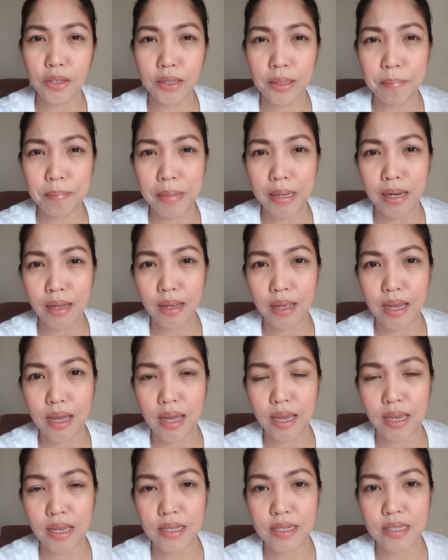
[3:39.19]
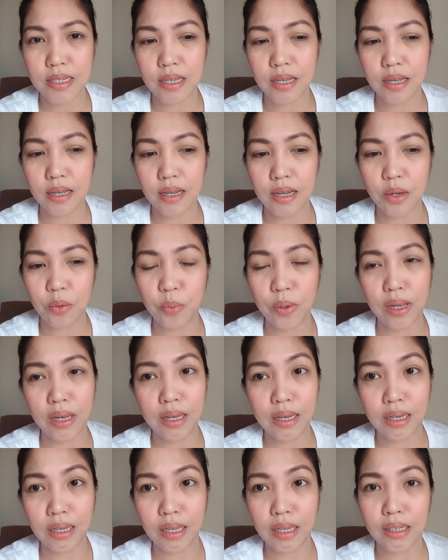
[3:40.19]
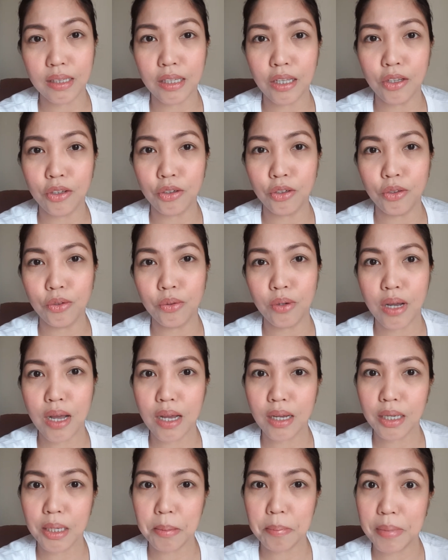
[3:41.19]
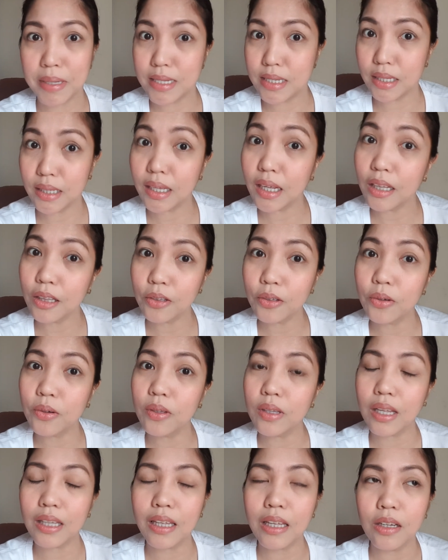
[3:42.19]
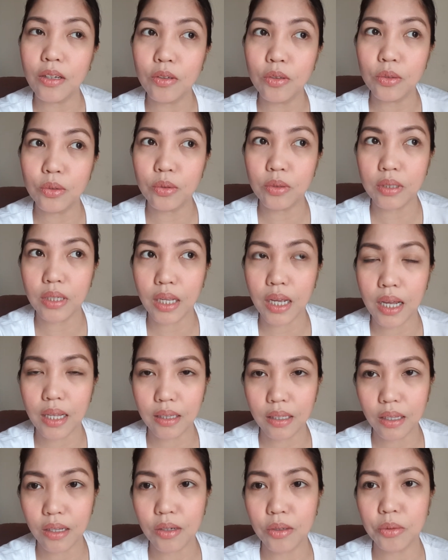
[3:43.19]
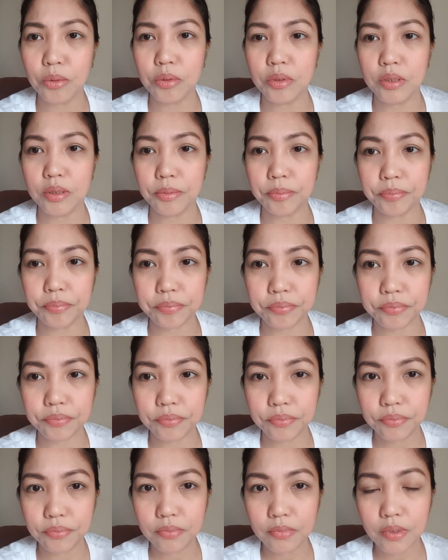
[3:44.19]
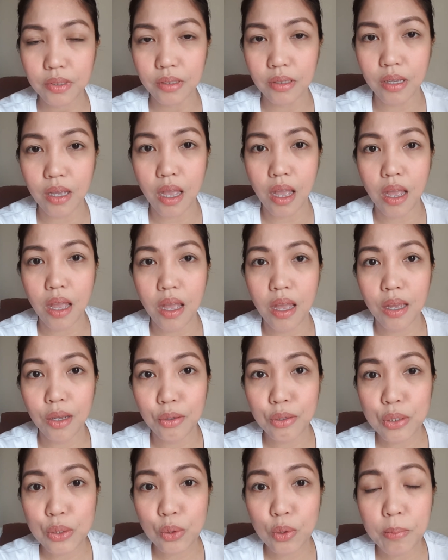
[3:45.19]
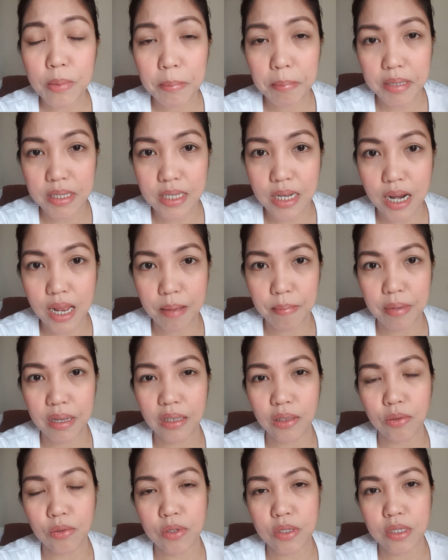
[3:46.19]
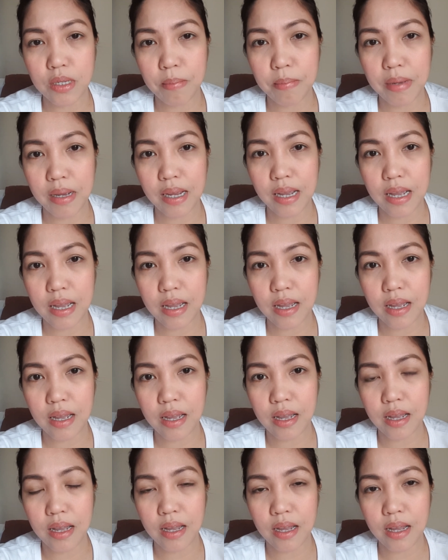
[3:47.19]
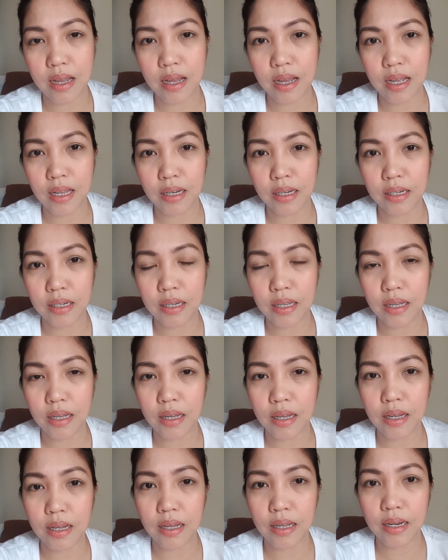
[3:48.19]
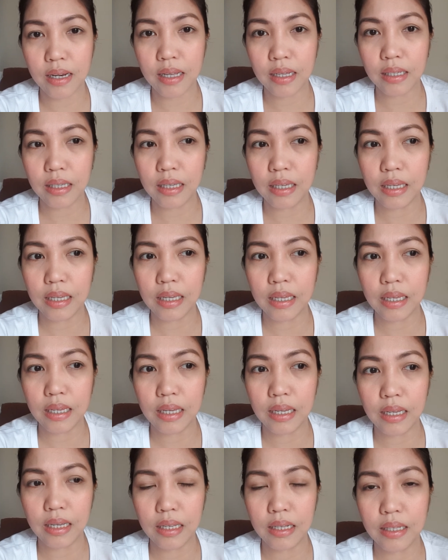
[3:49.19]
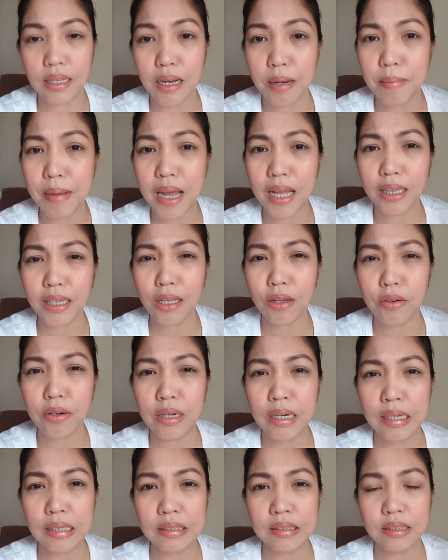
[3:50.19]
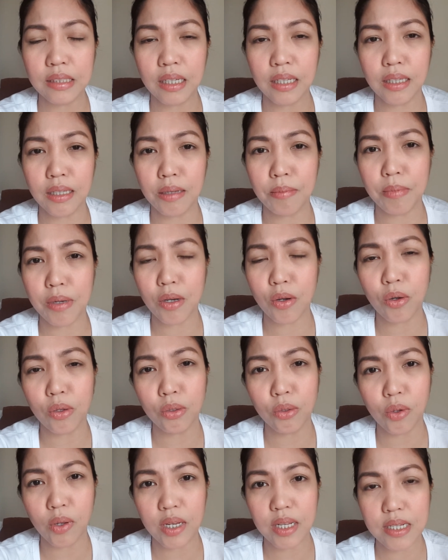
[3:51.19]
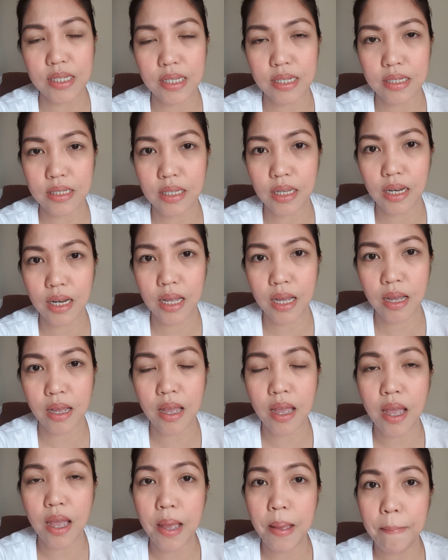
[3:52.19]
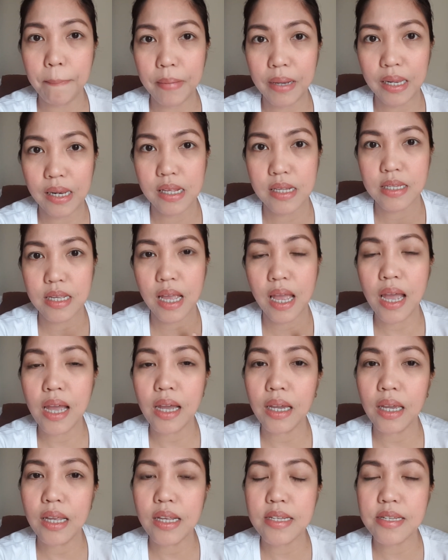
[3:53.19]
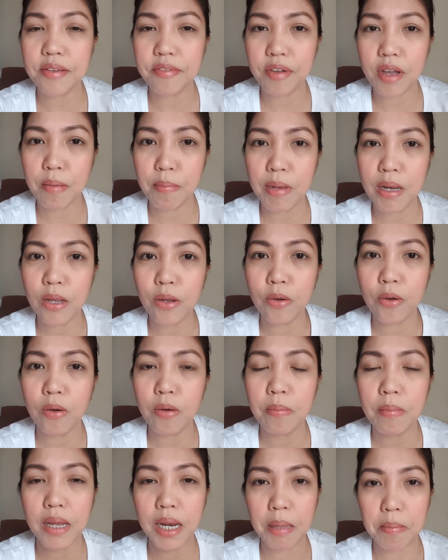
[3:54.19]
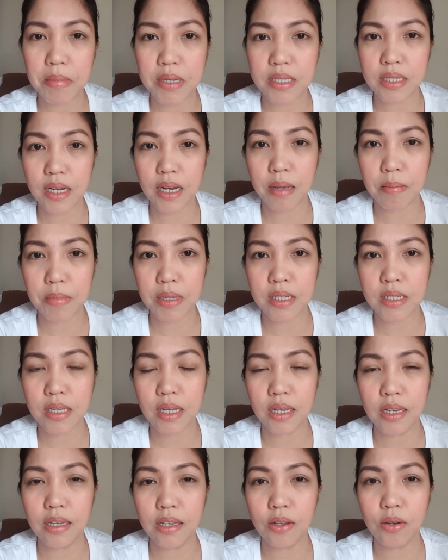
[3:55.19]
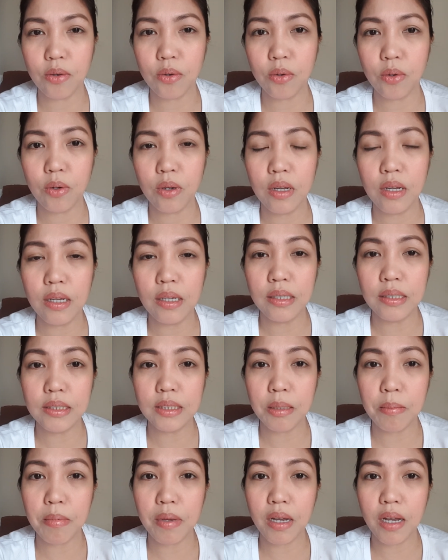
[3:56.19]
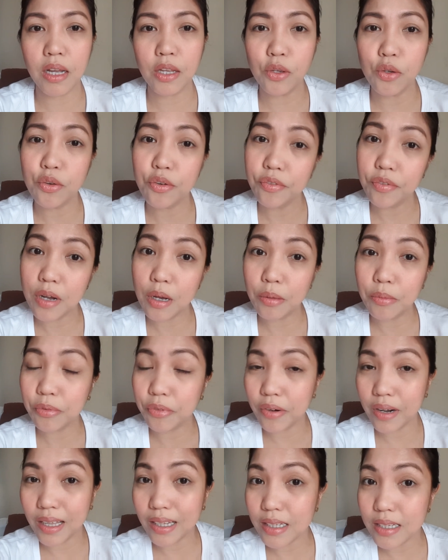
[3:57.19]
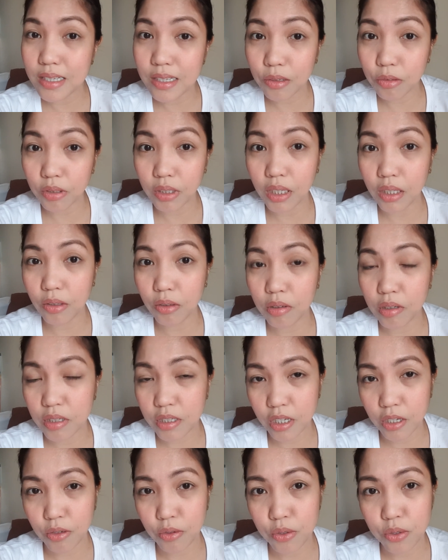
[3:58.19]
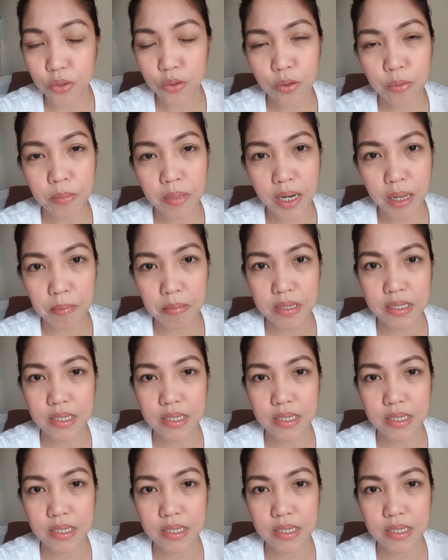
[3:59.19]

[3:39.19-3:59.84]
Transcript: yun din pala guys, uh, while hinihintay ko yung aking pansit kanton na niluluto ni Ate Rose, gusto kong magpasalamat dun sa mga uh, uh, nakidalamhati or nag-send ng mga condolences nila para sa akin, sa family ko. Maraming salamat sa inyo. Sa mga newfound friends ko dito sa YouTube, maraming